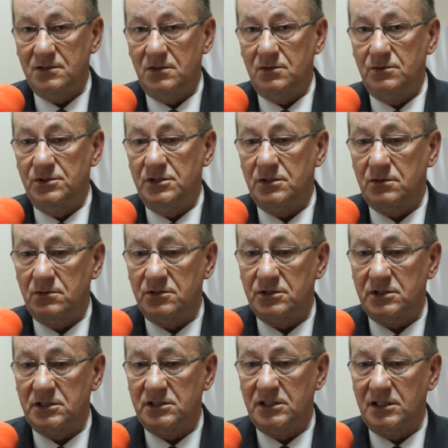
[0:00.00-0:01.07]
Ludzi,
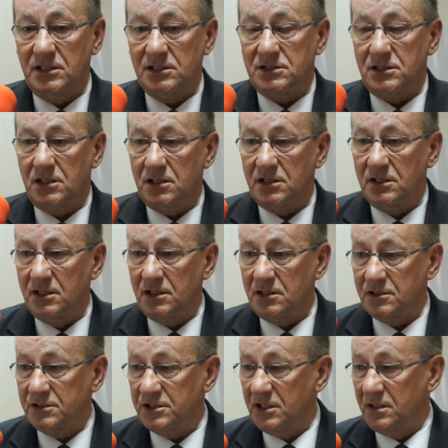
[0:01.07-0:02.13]
którzy z jednej strony
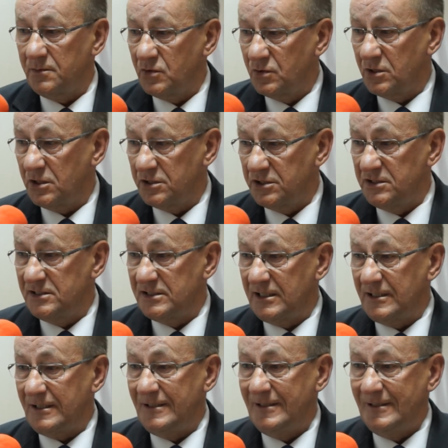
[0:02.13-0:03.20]
no, chcieliby uchodzić
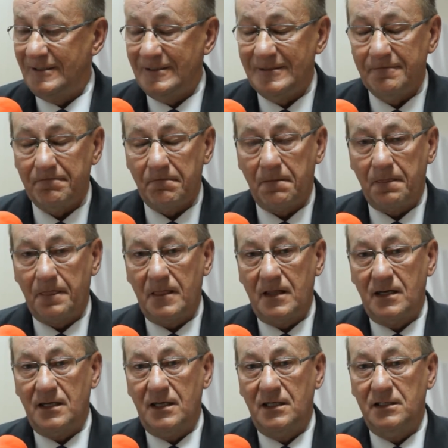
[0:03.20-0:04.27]
za mm,
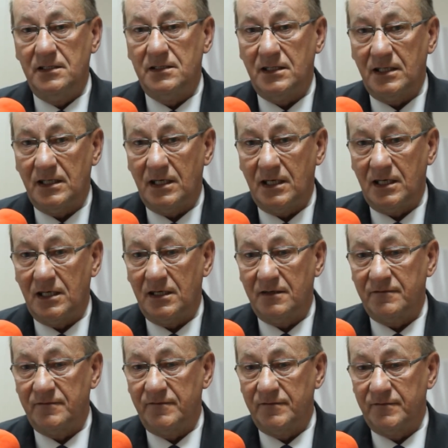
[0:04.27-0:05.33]
elitę, a
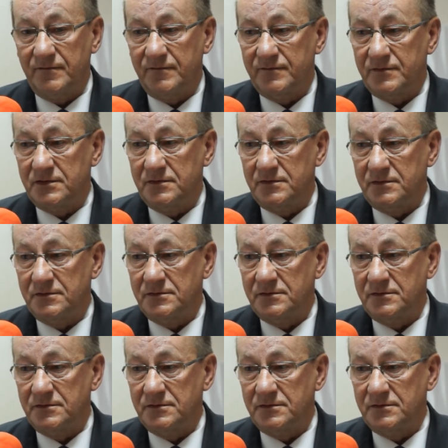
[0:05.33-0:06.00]
w, w,